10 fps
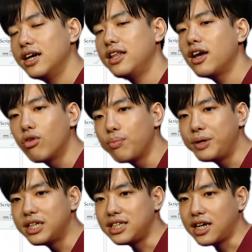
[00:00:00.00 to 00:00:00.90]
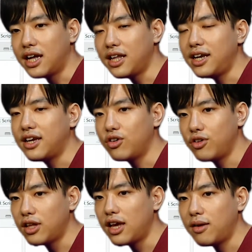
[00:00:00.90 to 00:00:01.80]
で、この P 値かなり低い
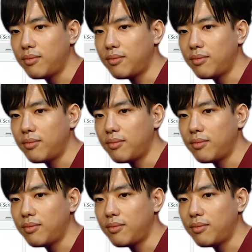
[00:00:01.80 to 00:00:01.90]
ので、